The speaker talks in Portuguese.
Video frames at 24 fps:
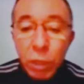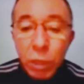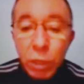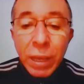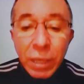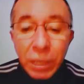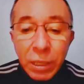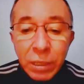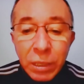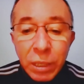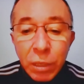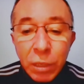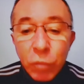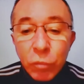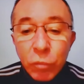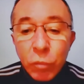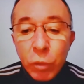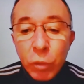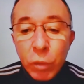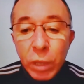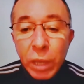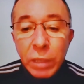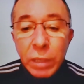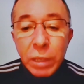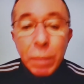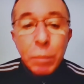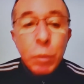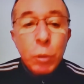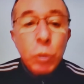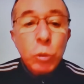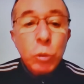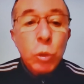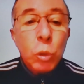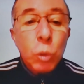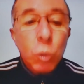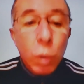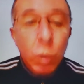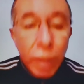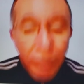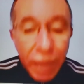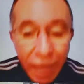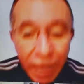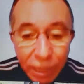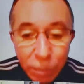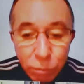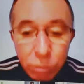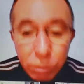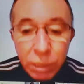não ainda, não foi ainda
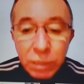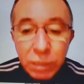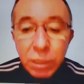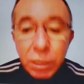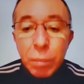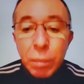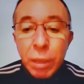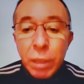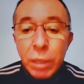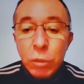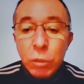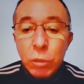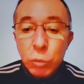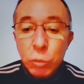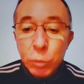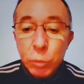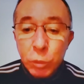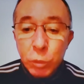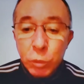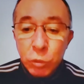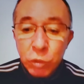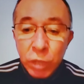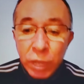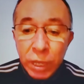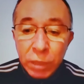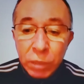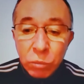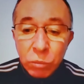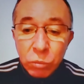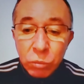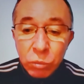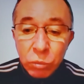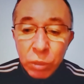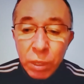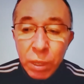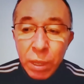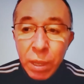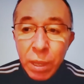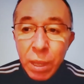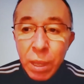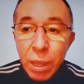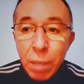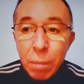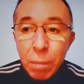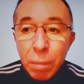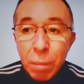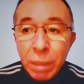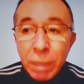protocolado na Assembleia os projetos,
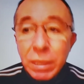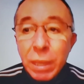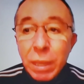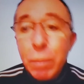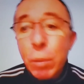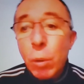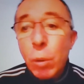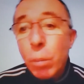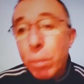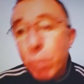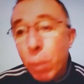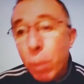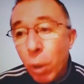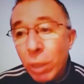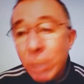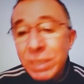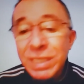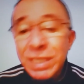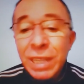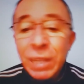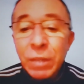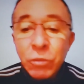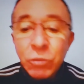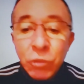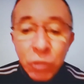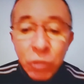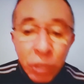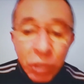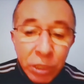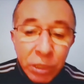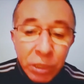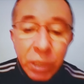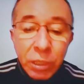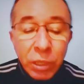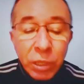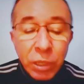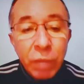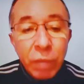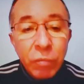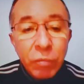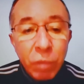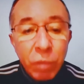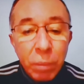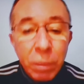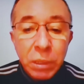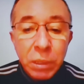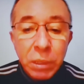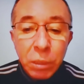mas a proposta dita de
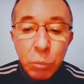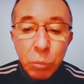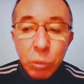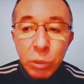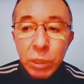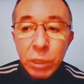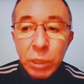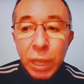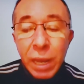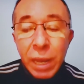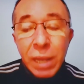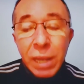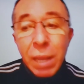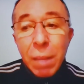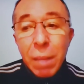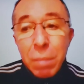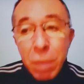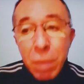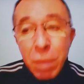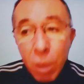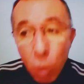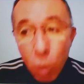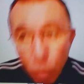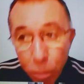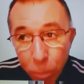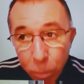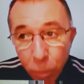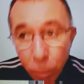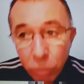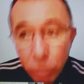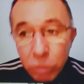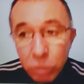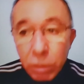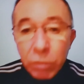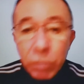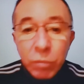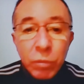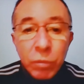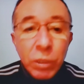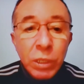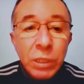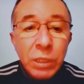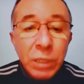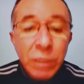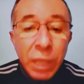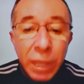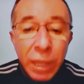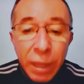reforma tributária, na meu ponto de
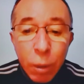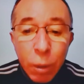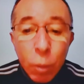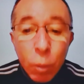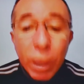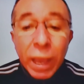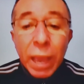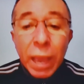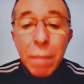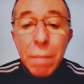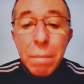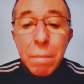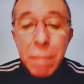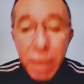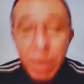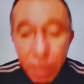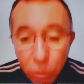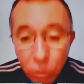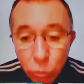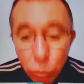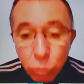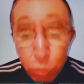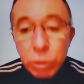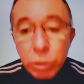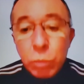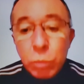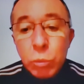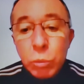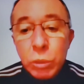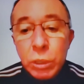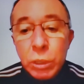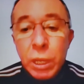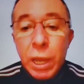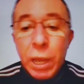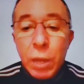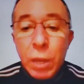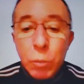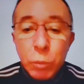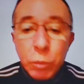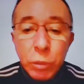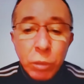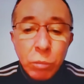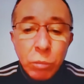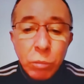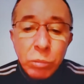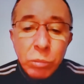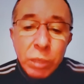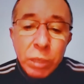vista, é um remendo tributário,
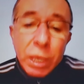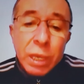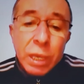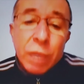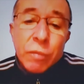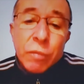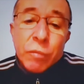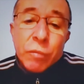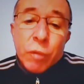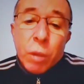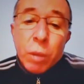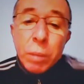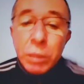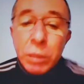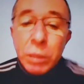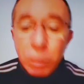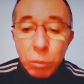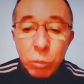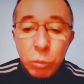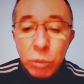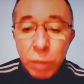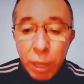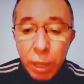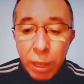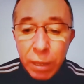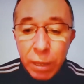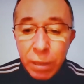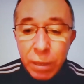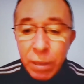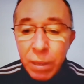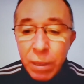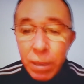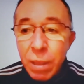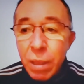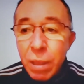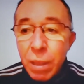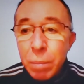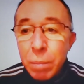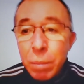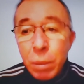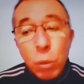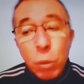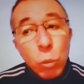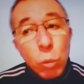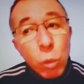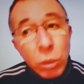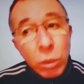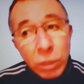porque não tem reforma tributária.
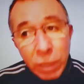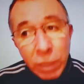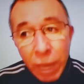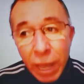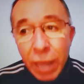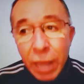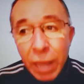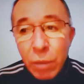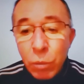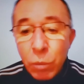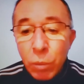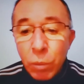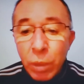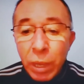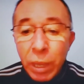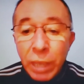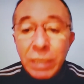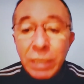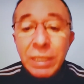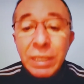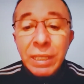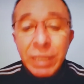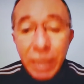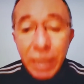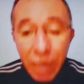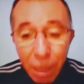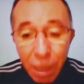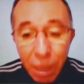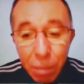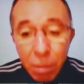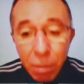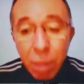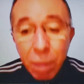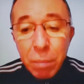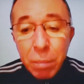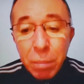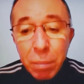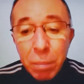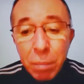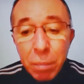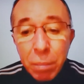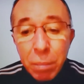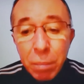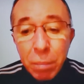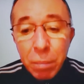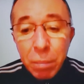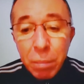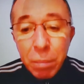Pelo contrário, é extremamente